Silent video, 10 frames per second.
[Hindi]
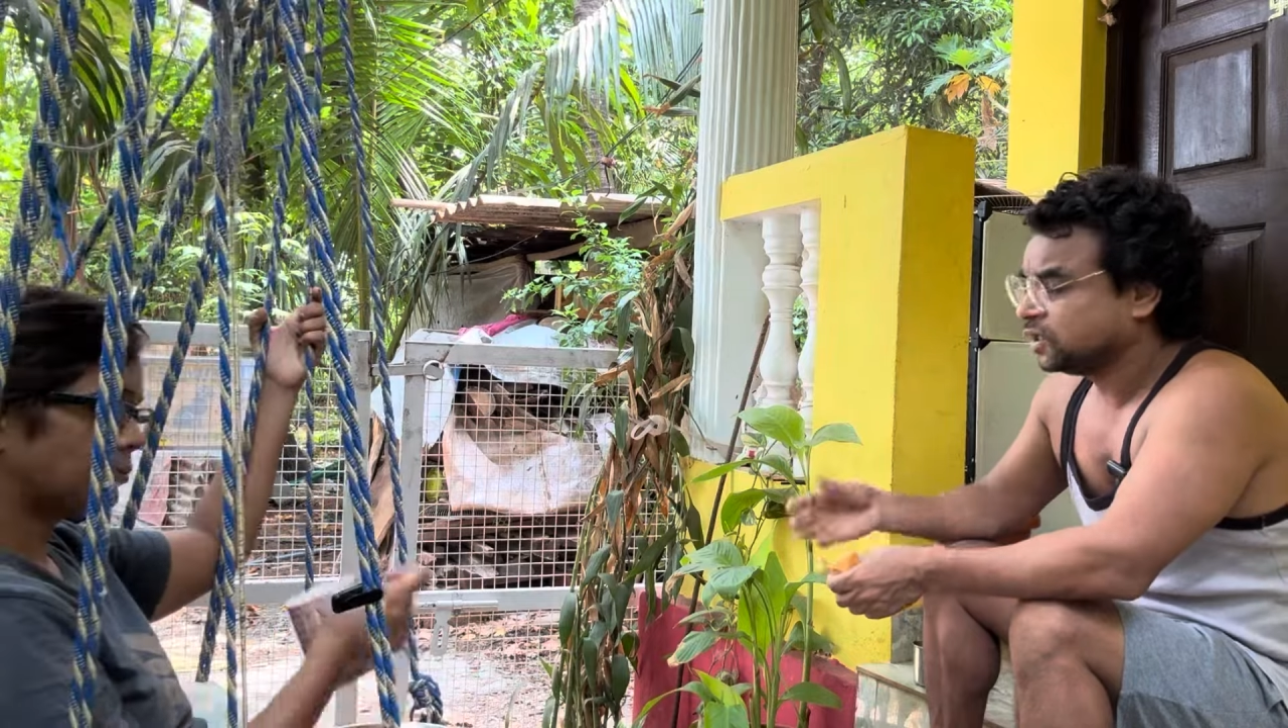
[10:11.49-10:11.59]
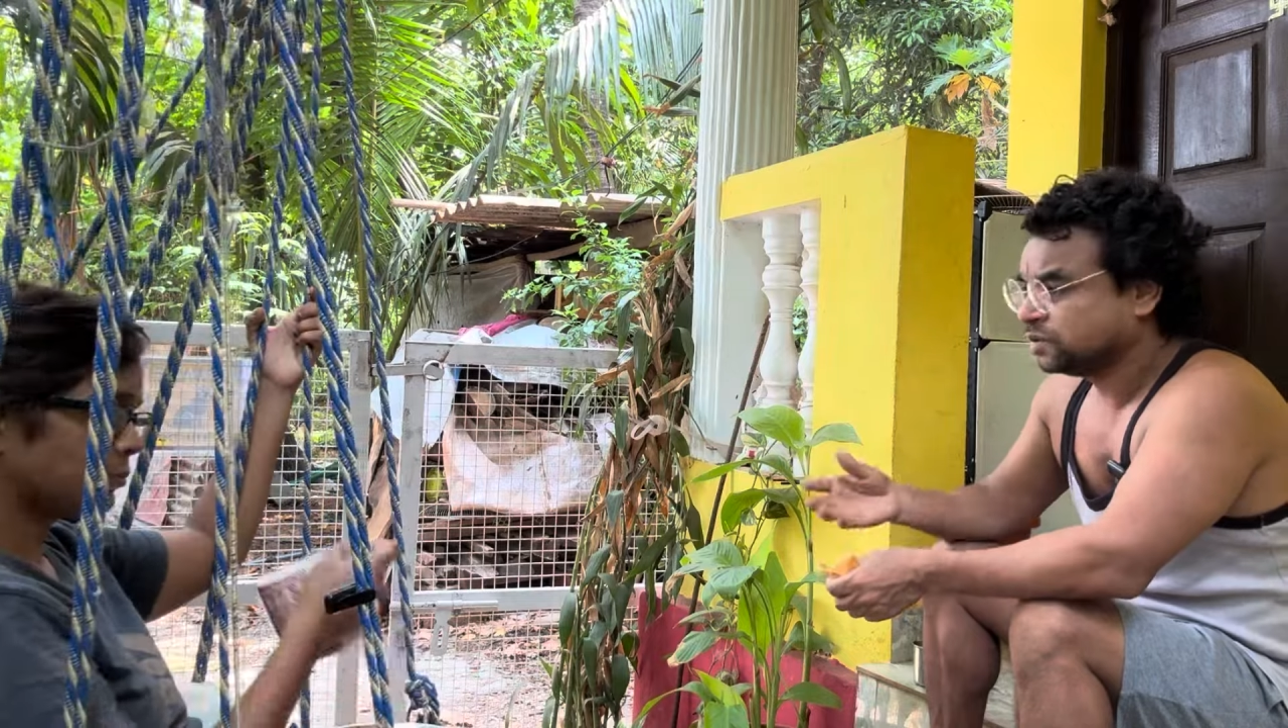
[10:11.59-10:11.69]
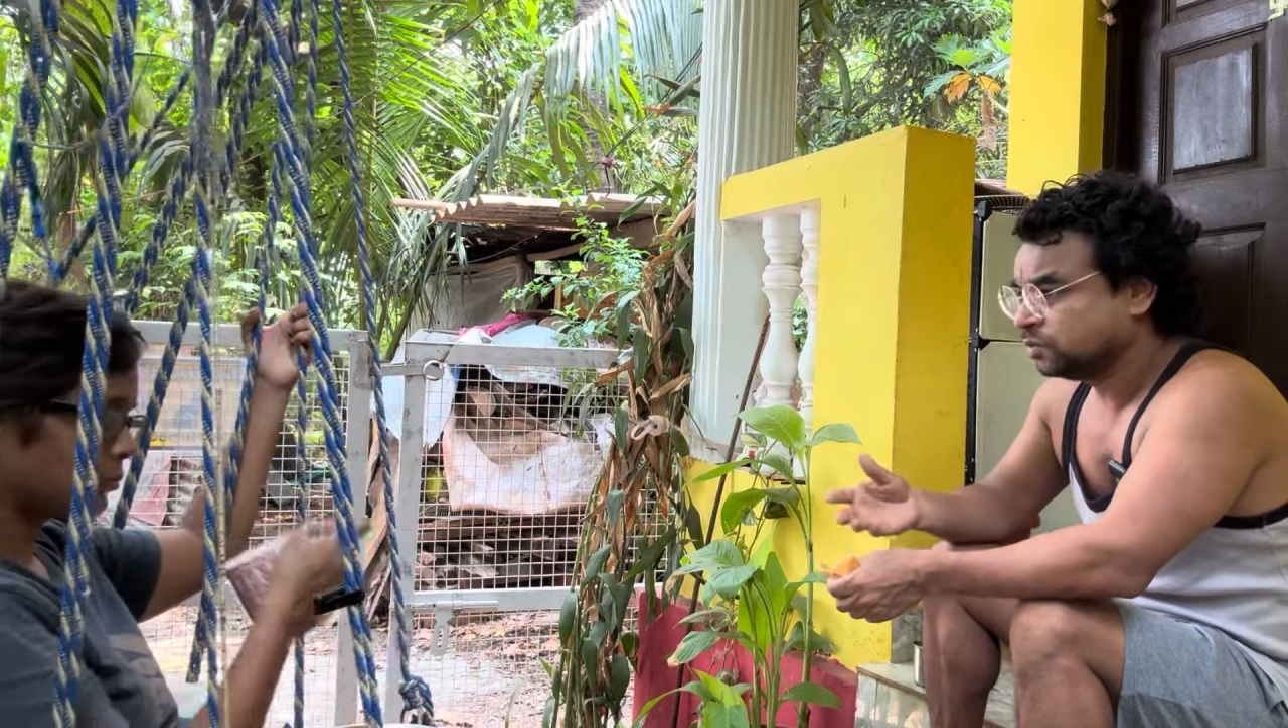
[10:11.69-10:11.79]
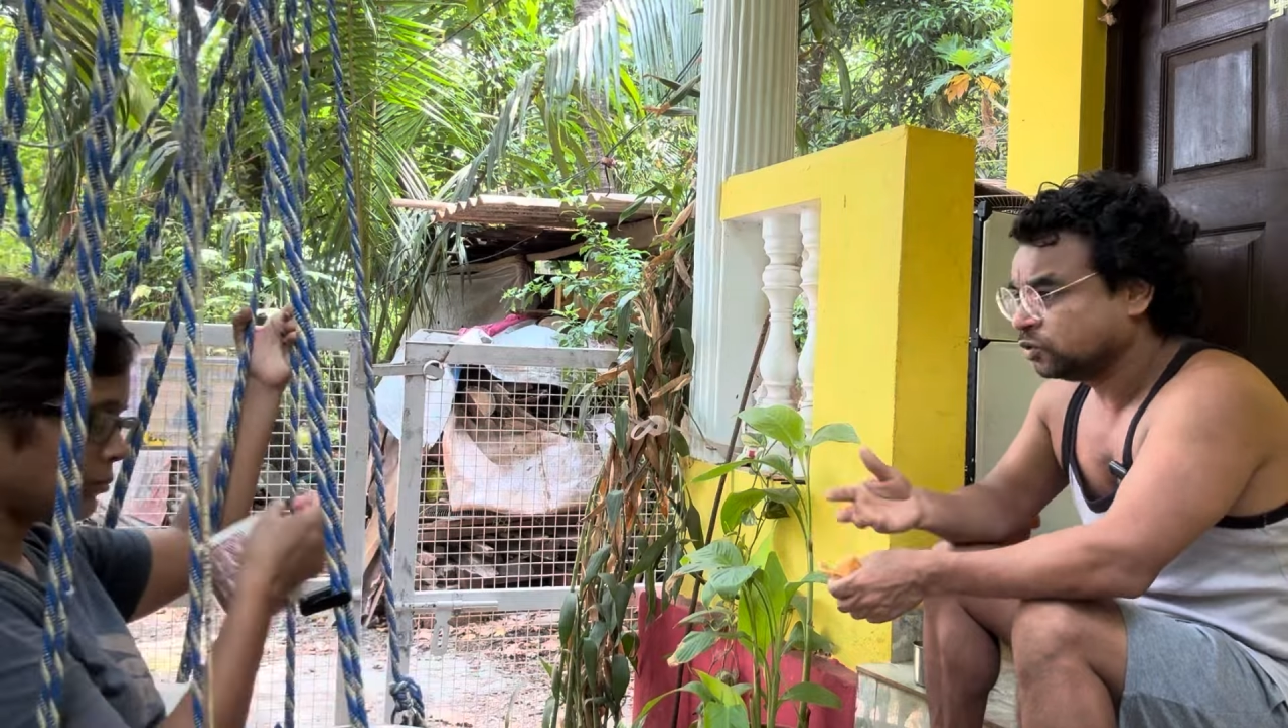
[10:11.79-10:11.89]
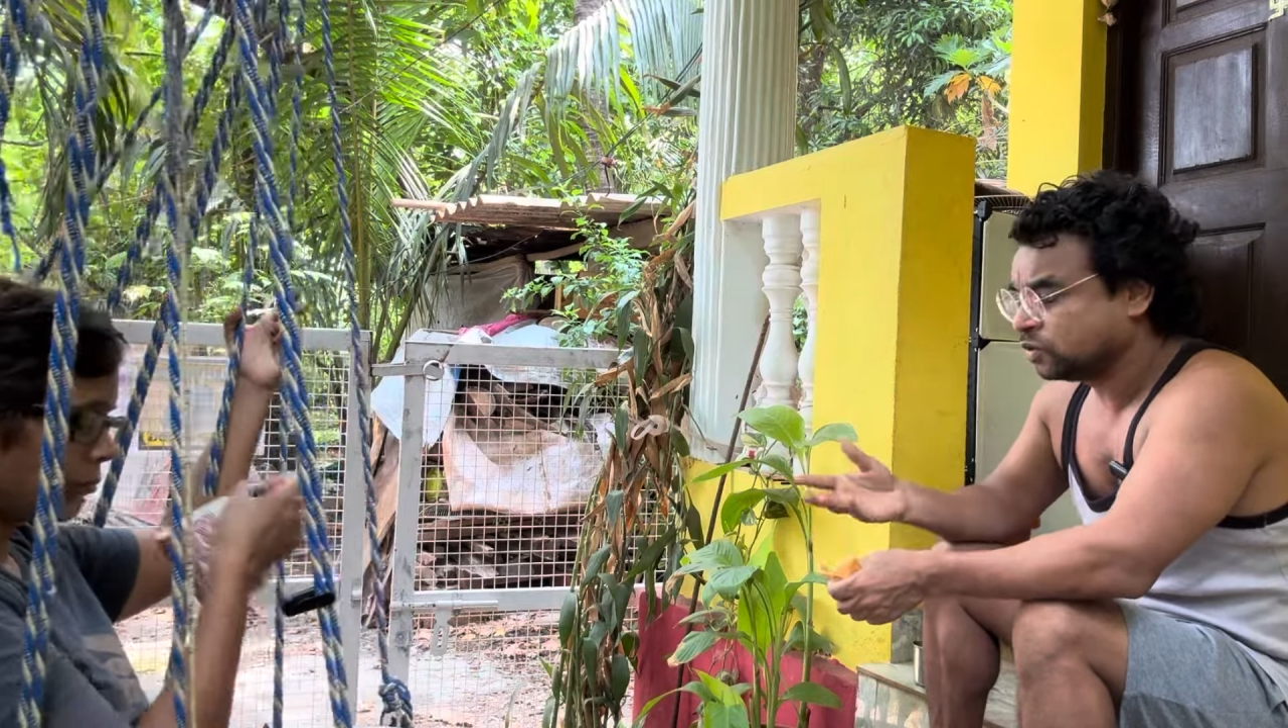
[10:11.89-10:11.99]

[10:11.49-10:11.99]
कश्मीर टू